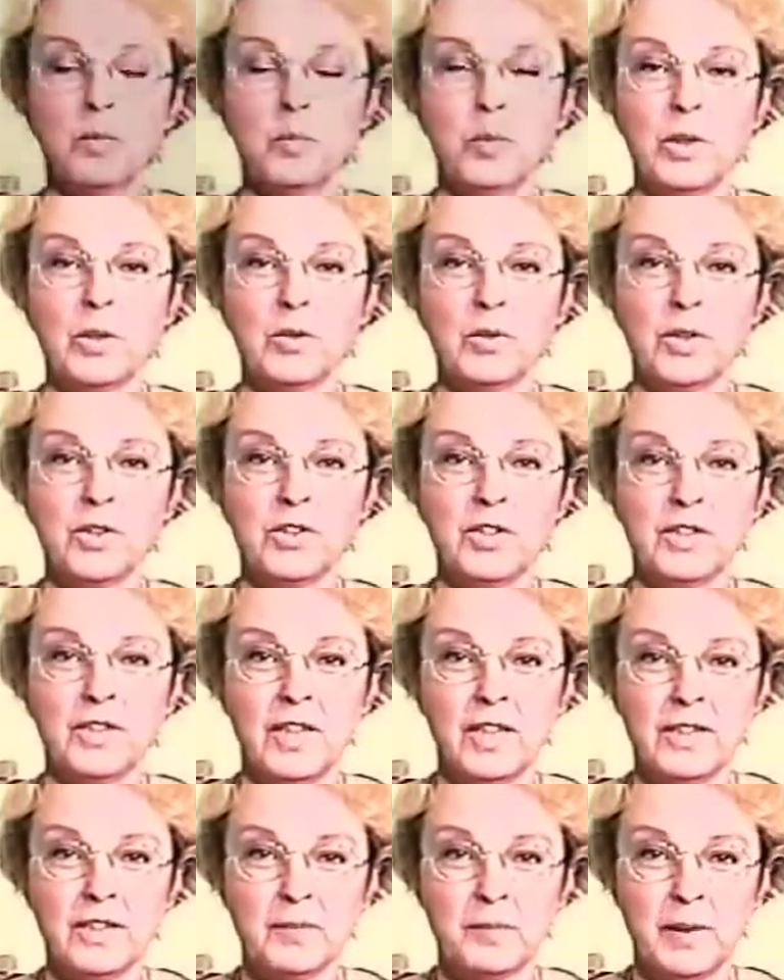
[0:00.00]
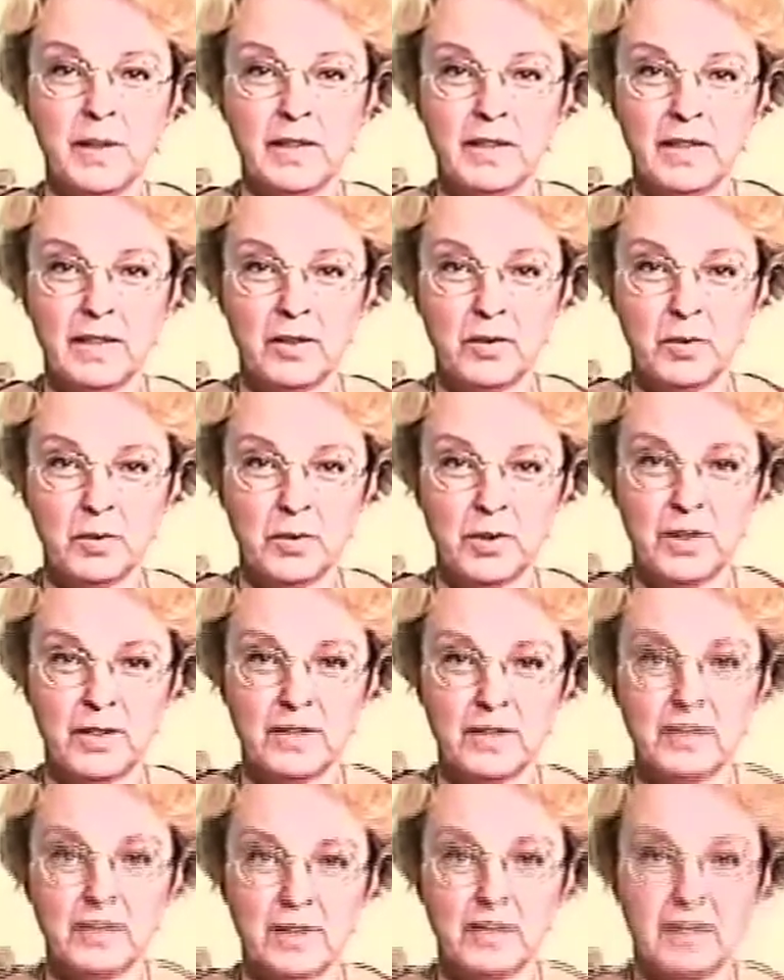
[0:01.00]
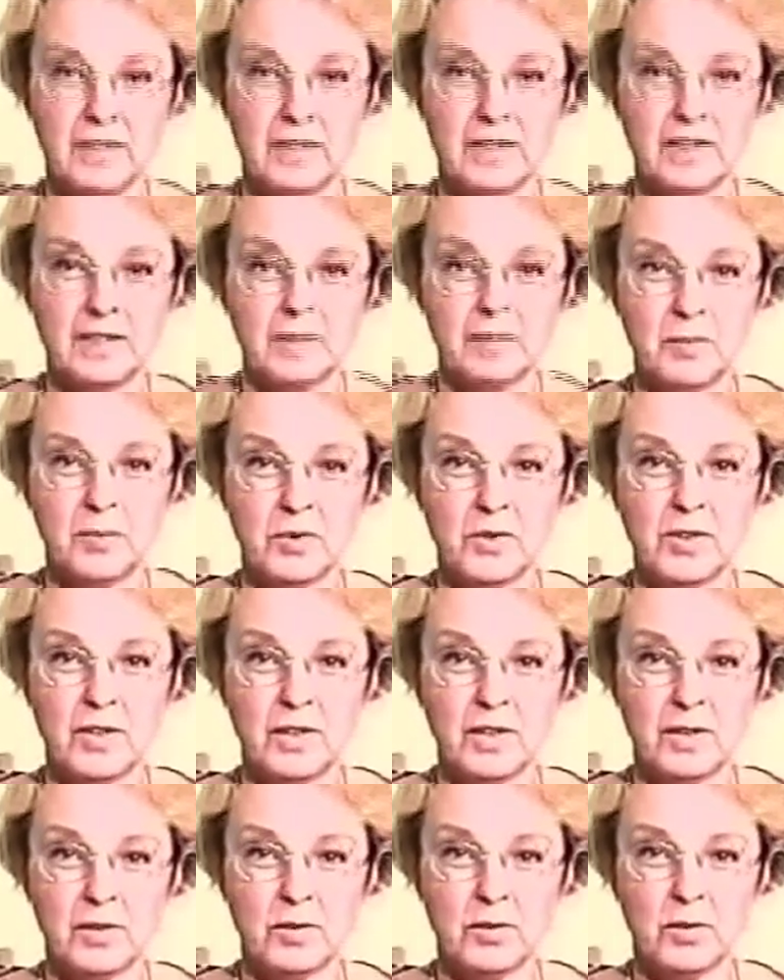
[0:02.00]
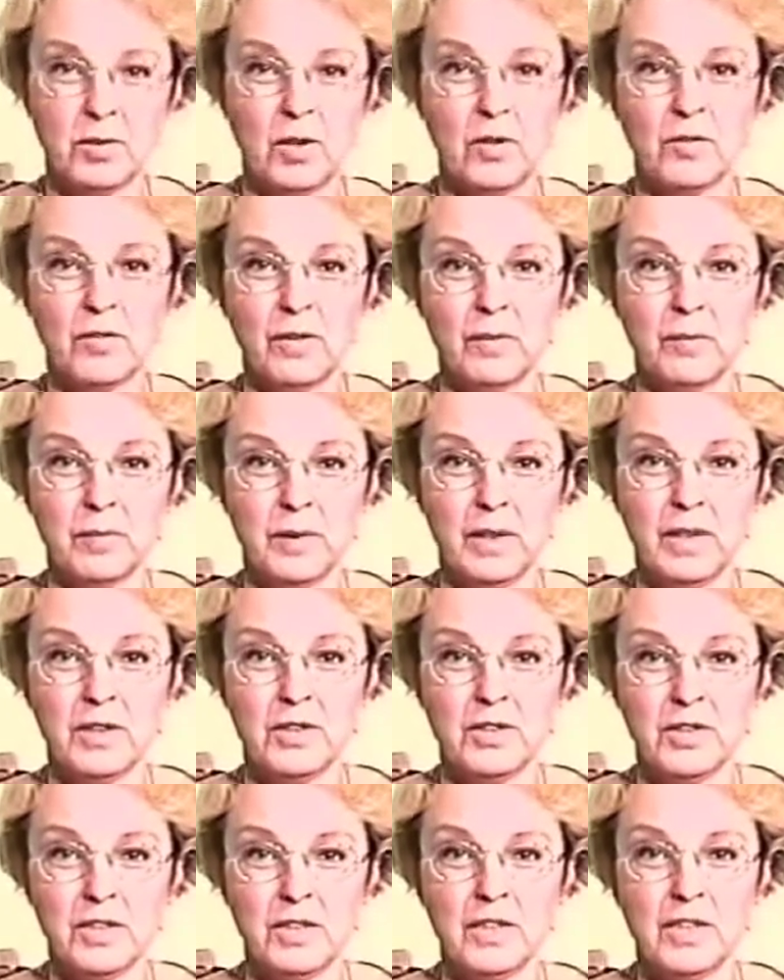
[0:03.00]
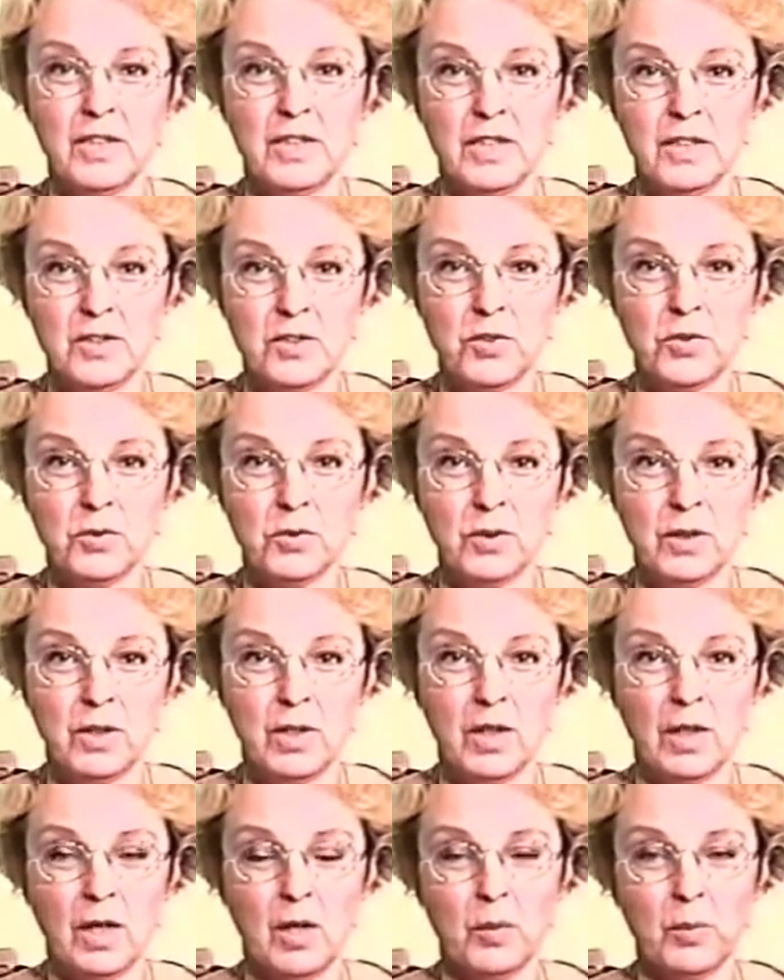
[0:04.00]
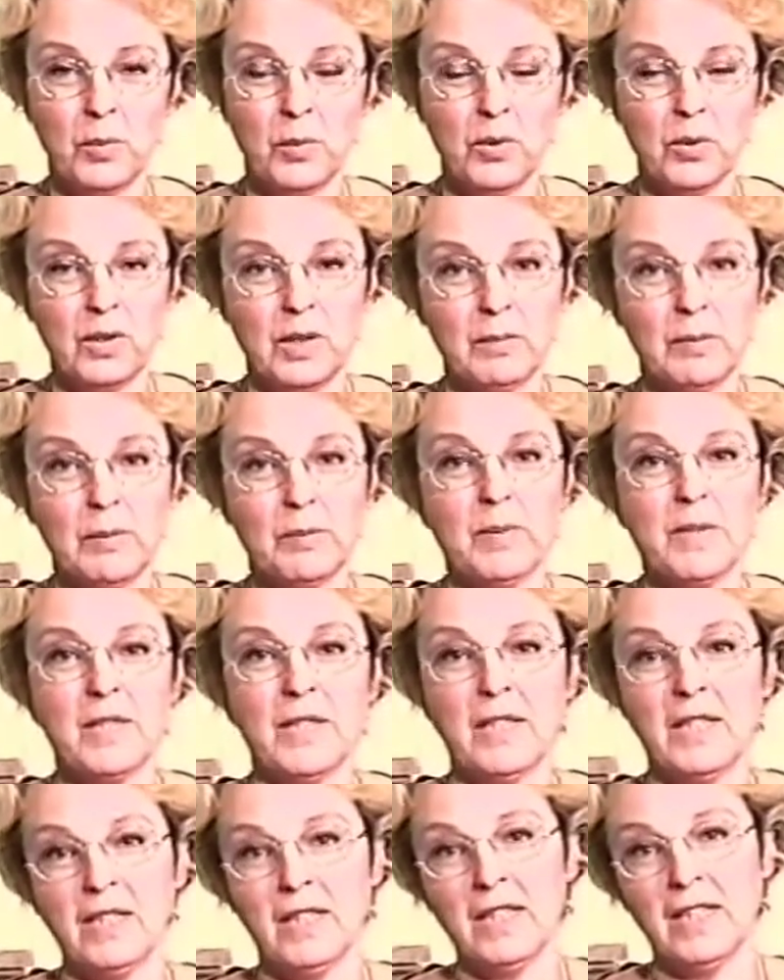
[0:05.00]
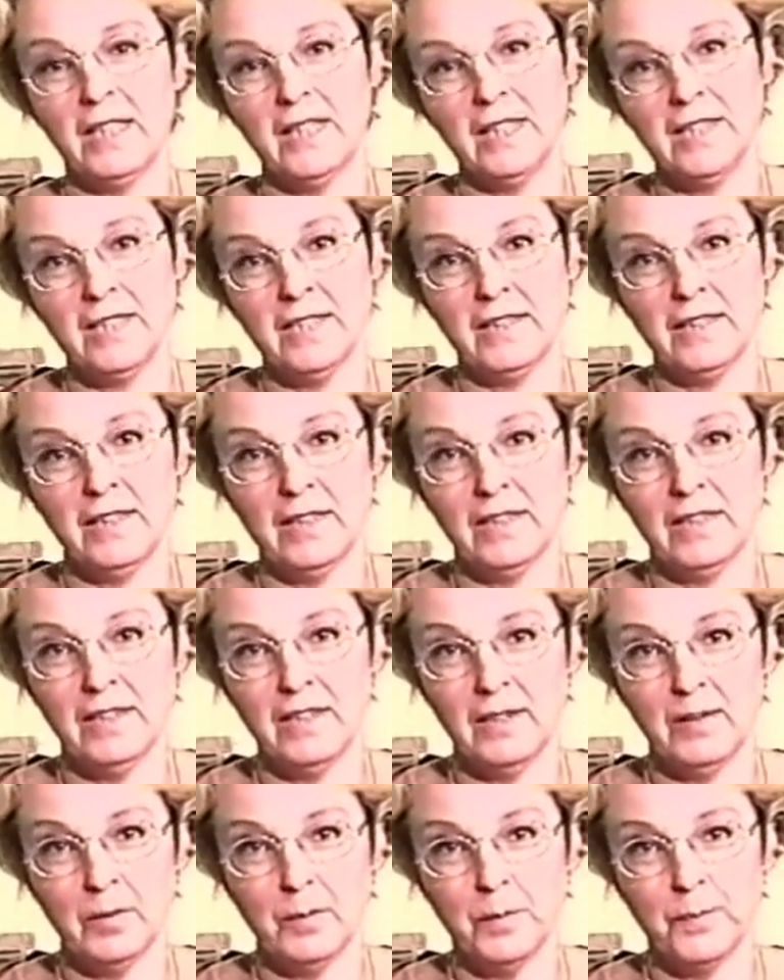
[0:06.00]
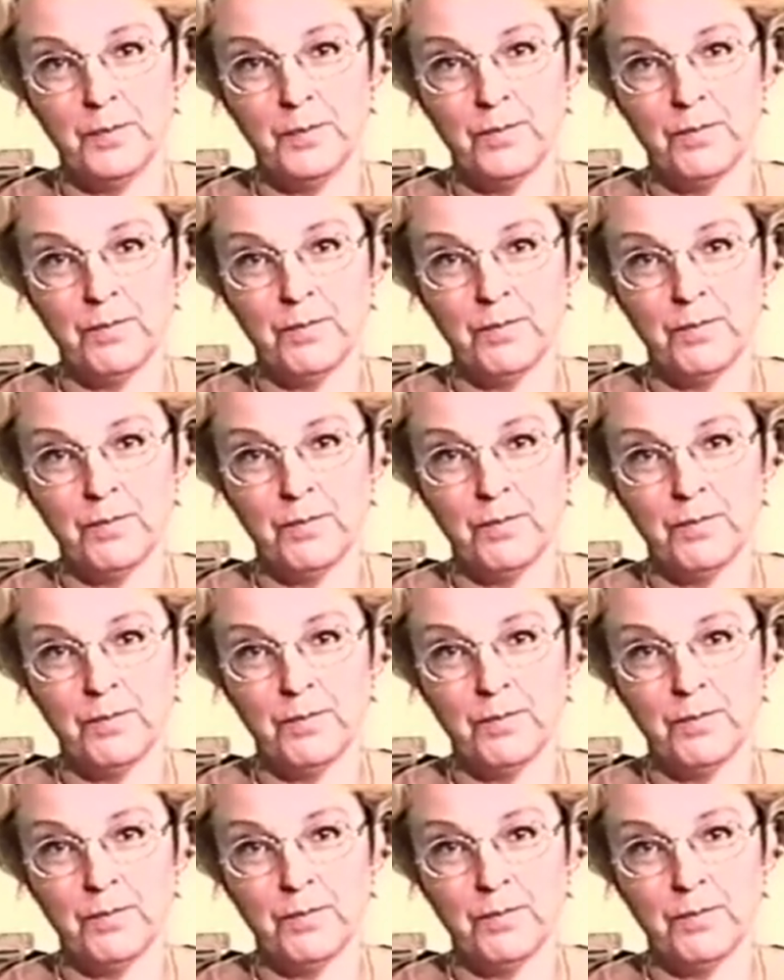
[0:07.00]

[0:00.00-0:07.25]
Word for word: Boa noite, telespectadores. Estamos dando novamente início ao programa Psicanálise Integral